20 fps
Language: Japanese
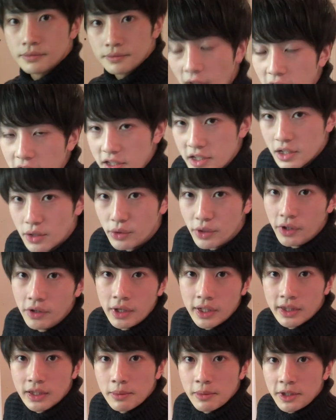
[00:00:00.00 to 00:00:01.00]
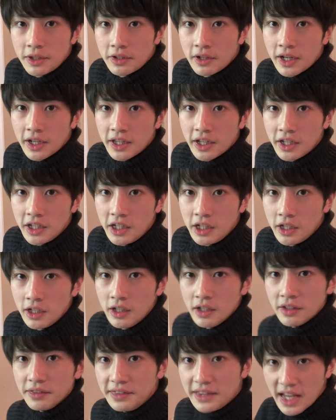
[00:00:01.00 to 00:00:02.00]
はい、じゃあお湯を温めてる間に
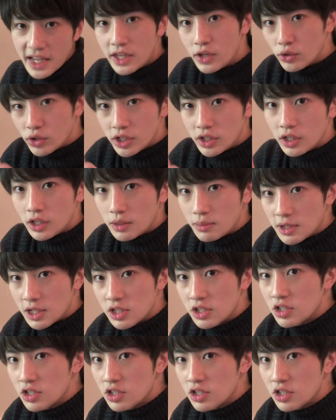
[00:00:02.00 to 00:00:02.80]
ネギを切っていきま